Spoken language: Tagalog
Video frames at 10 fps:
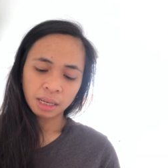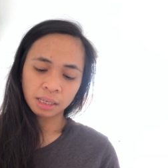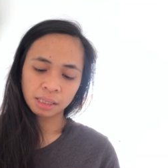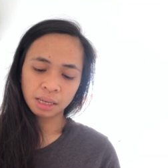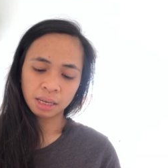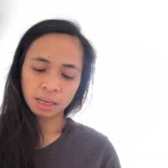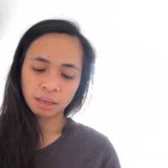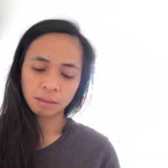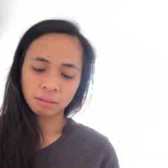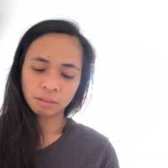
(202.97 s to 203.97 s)
Kasi,
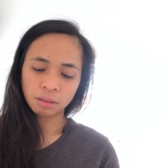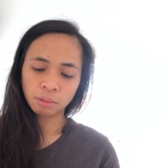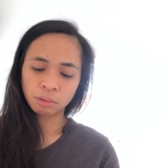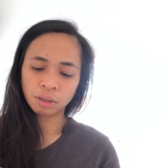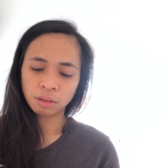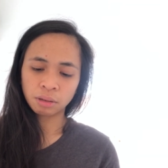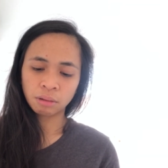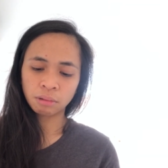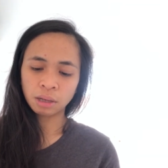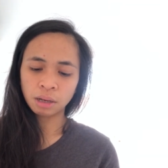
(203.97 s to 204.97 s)
sabi ko sa kanya,
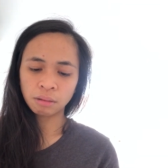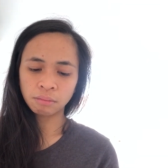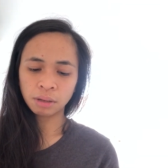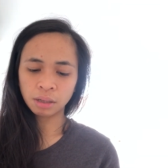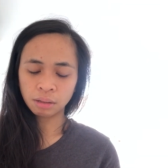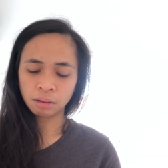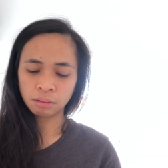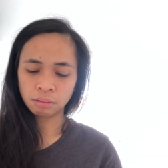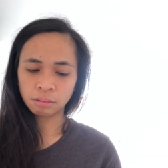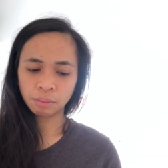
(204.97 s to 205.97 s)
okay lang ba na
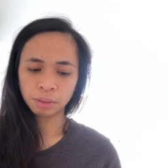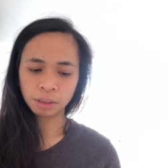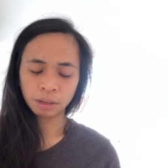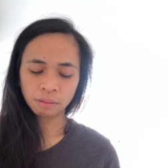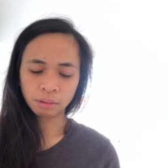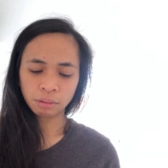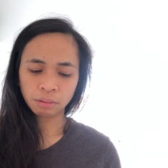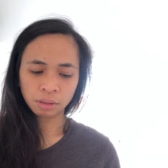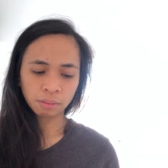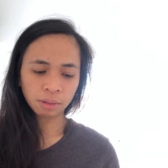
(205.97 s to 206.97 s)
ano, pa-deliver
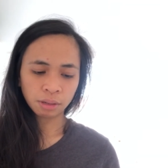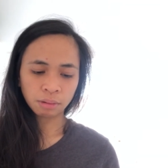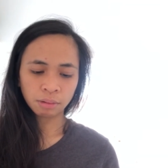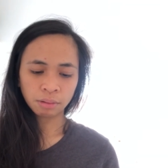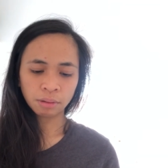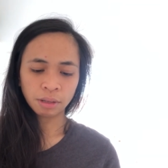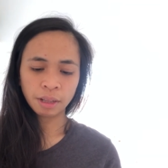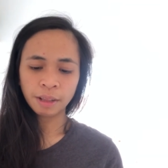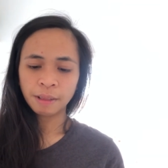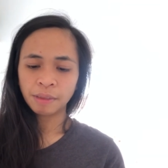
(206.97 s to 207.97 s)
ko? Sabi niya, oo.
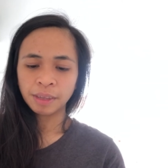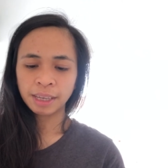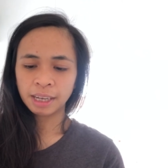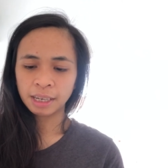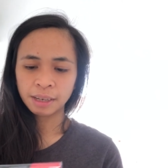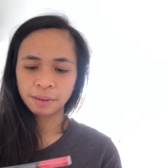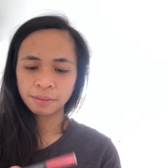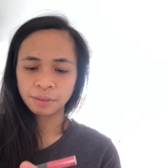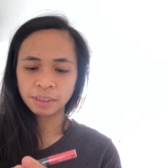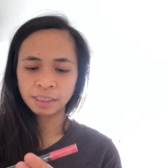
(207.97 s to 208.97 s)
Yan.
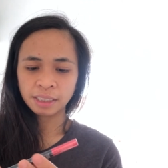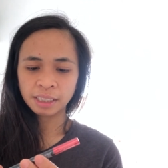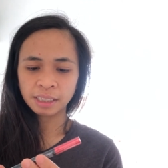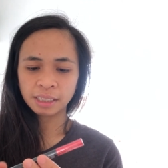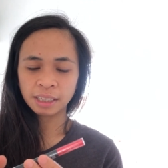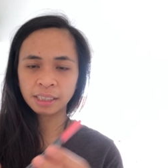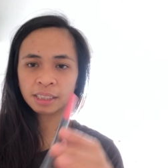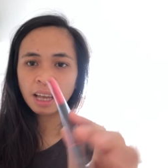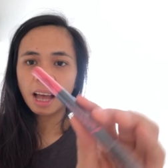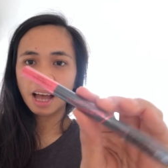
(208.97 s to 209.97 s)
First is
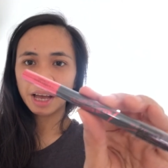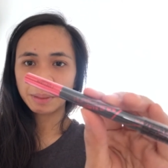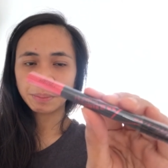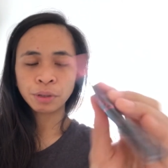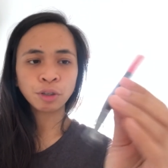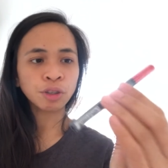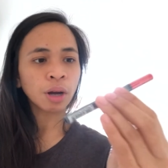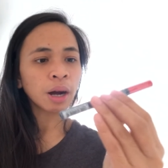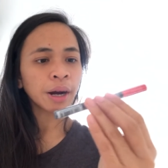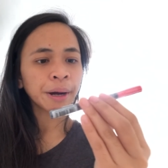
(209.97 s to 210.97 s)
this Hyper
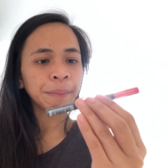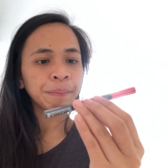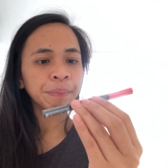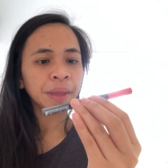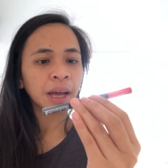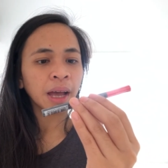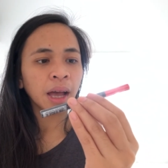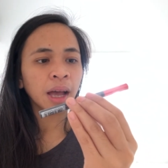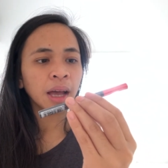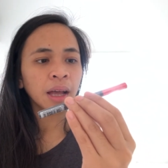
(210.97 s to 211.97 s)
Sharp
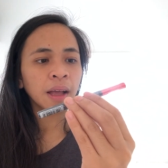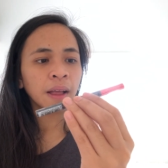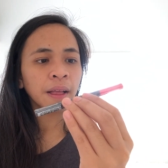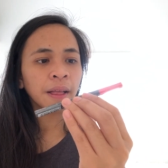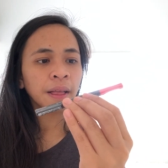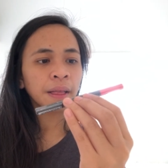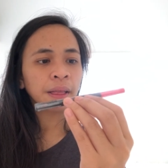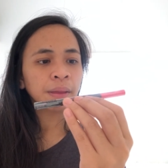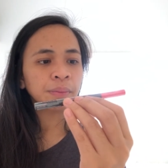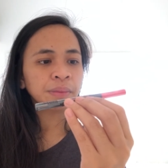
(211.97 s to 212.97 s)
na
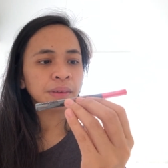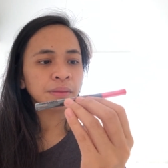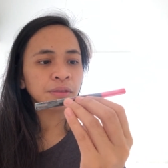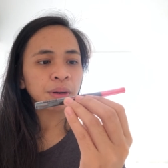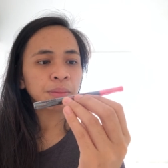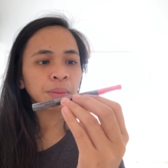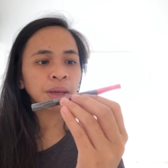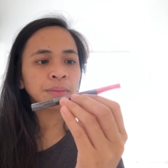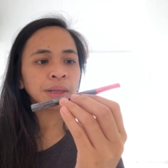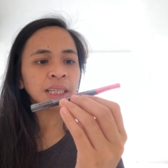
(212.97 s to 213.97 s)
from
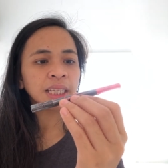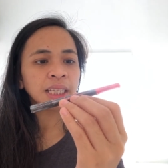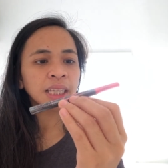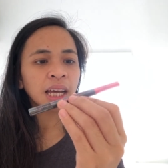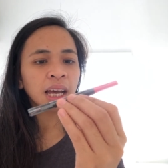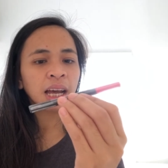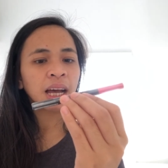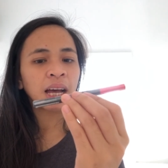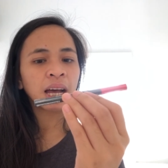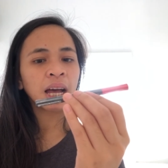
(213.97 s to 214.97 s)
Maybelline na
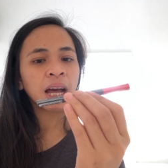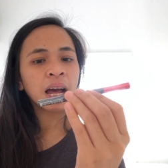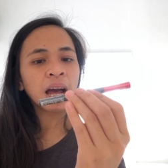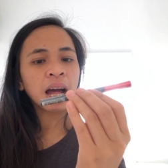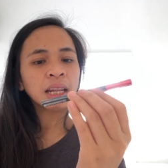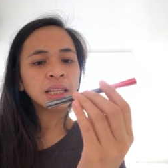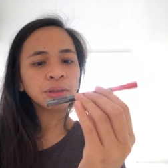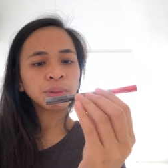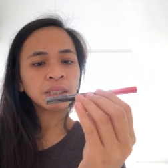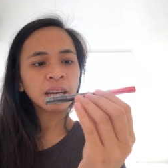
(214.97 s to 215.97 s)

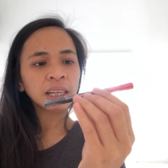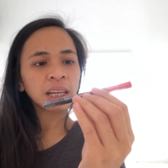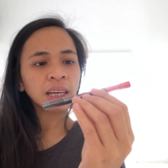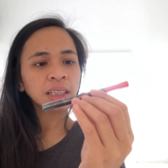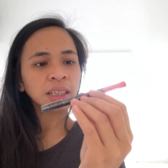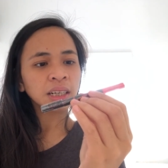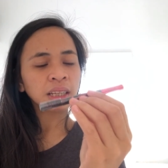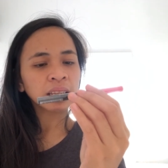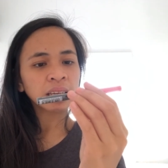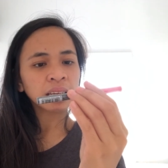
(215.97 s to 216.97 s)
liquid eyeliner,
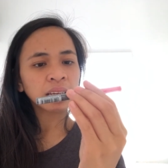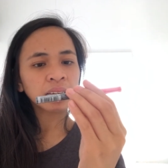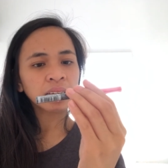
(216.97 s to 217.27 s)
I think.